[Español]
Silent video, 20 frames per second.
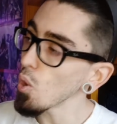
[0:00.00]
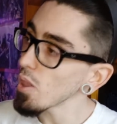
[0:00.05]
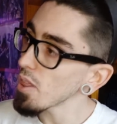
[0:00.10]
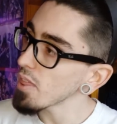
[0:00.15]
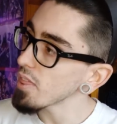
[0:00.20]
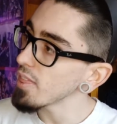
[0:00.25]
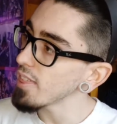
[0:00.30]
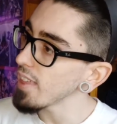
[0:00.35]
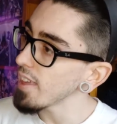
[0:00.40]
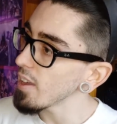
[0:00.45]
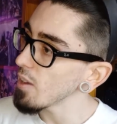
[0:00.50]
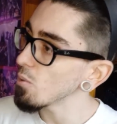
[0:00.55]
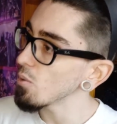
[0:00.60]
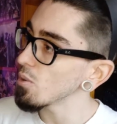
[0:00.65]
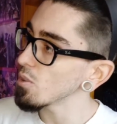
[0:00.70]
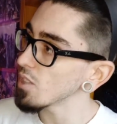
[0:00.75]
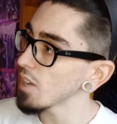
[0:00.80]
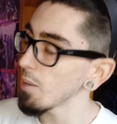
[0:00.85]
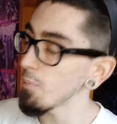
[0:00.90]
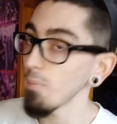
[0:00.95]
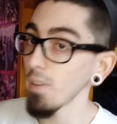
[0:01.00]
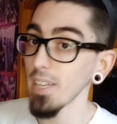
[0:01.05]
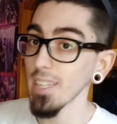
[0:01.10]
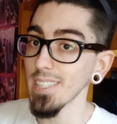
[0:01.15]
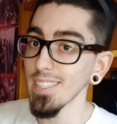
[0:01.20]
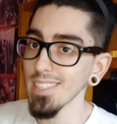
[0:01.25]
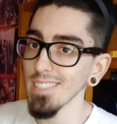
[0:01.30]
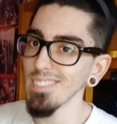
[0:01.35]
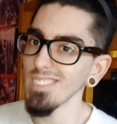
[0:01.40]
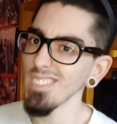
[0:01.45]
11 euros al
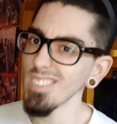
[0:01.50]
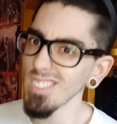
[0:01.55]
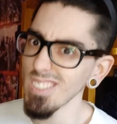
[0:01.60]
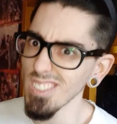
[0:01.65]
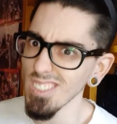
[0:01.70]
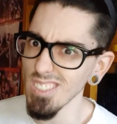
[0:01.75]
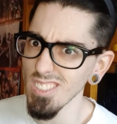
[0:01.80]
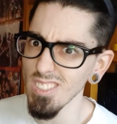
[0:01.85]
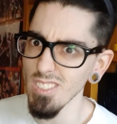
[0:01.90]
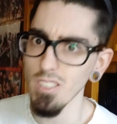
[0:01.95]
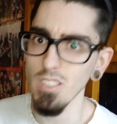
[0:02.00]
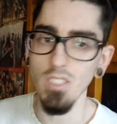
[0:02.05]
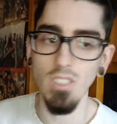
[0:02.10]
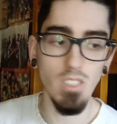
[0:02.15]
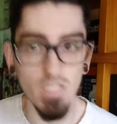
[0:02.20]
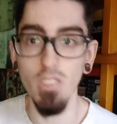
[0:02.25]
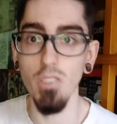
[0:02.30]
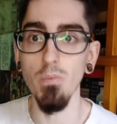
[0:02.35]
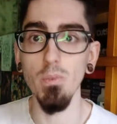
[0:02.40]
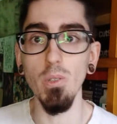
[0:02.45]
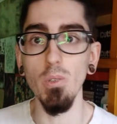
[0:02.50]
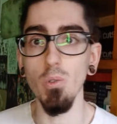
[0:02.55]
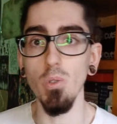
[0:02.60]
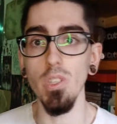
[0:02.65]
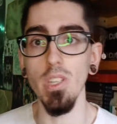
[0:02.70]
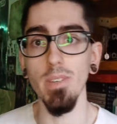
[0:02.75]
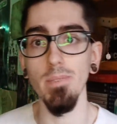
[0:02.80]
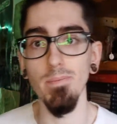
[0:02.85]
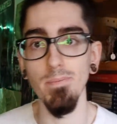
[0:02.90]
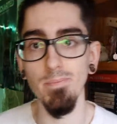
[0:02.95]
mes. Ah, no me gusta.